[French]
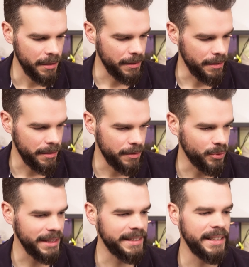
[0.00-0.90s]
Euh,
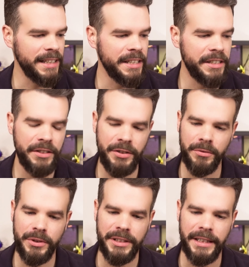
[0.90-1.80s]
donc ça c'est
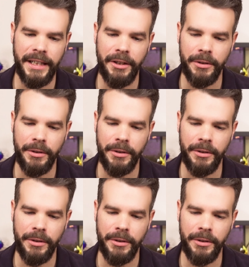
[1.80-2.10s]
l'édition, je dirais,